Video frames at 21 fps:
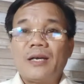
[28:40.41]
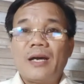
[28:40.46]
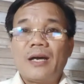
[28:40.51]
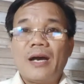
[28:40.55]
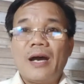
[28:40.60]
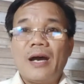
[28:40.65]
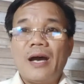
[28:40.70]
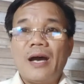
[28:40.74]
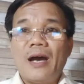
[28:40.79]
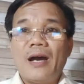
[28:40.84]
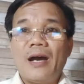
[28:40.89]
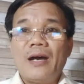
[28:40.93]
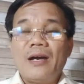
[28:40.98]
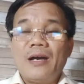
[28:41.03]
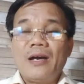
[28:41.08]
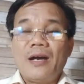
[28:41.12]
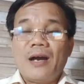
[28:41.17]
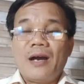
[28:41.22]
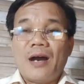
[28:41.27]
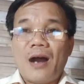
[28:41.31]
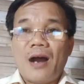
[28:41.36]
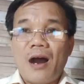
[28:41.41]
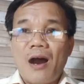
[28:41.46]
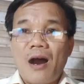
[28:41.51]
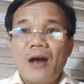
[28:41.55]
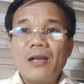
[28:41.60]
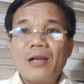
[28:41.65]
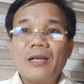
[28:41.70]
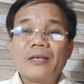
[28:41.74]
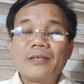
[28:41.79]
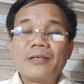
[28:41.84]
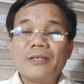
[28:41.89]
À, họ
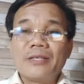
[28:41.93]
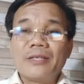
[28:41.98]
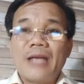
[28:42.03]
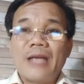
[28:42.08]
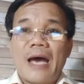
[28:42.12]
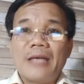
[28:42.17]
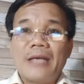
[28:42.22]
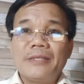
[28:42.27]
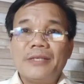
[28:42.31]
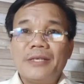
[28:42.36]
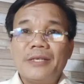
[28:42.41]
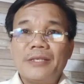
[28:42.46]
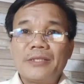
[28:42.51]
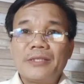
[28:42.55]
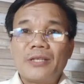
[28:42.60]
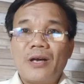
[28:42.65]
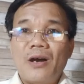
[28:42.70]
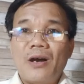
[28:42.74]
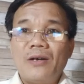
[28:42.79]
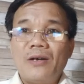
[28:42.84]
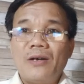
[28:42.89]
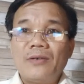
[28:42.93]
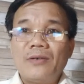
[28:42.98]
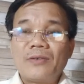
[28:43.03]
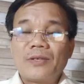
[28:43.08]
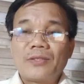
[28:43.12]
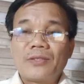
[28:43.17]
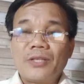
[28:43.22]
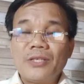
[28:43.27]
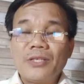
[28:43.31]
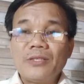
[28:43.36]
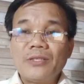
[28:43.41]
là người đại diện cho
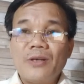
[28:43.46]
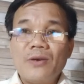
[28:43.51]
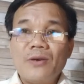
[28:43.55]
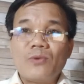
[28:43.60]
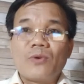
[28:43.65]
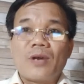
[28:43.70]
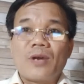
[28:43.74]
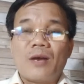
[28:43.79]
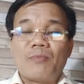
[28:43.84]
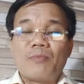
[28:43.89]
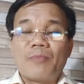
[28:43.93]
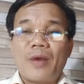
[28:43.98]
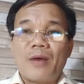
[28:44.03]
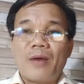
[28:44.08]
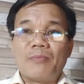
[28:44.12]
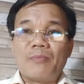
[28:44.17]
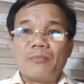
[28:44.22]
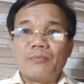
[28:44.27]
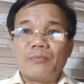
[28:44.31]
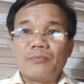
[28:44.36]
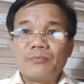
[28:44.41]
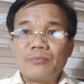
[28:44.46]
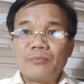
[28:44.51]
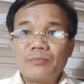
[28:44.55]
tiếng nói của cộng đồng,